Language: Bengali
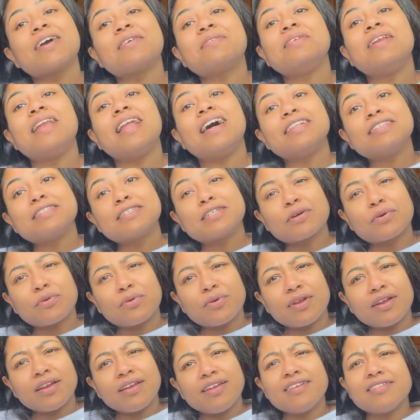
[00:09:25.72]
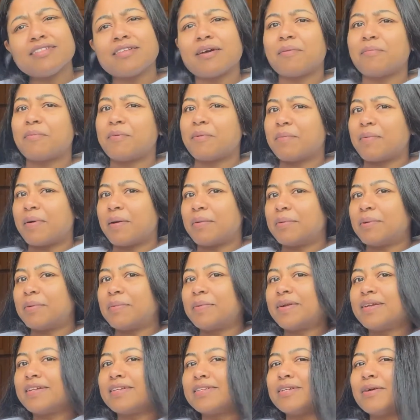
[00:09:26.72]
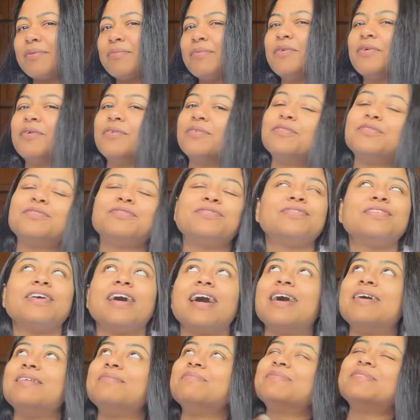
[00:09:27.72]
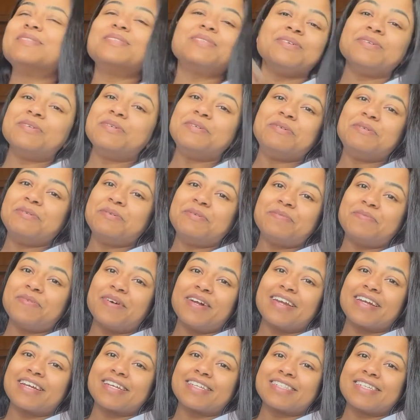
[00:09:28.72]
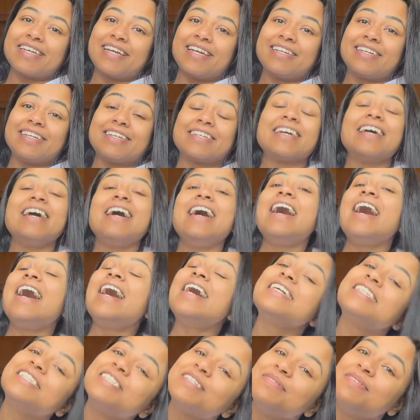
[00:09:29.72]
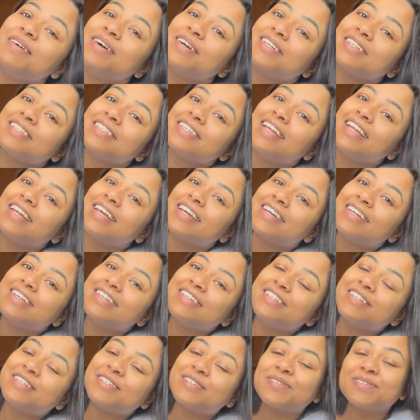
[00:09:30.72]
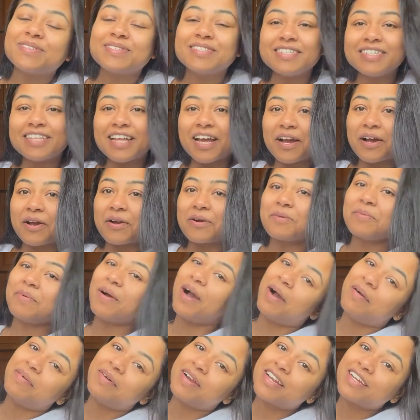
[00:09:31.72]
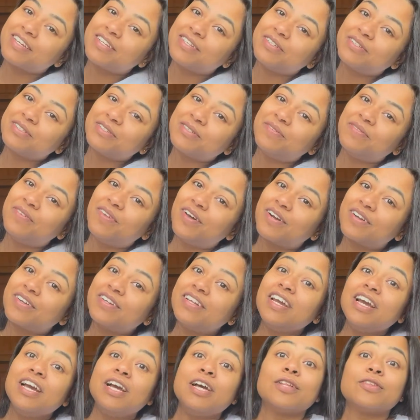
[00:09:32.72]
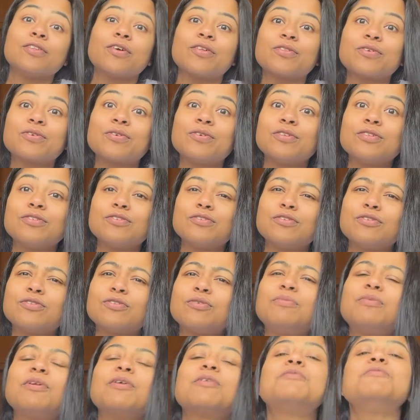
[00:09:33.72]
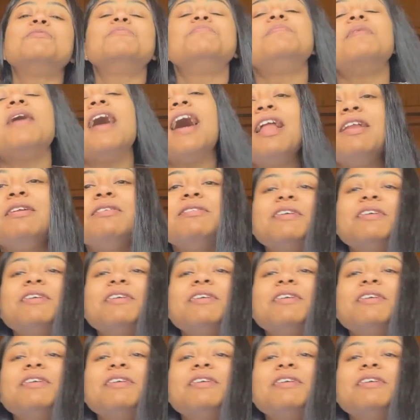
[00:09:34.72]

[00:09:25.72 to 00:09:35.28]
এখন লাঞ্চটা করে নিই তারপর বাবার বাড়ি যাবো ও আই সুপার এক্সাইটেড আজকে ব্লগটা তাহলে এখানেই শেষ করছি দেখা করবো আবার একটা নতুন ব্লগ নিয়ে ততক্ষণের জন্য তোমরা খুব ভালো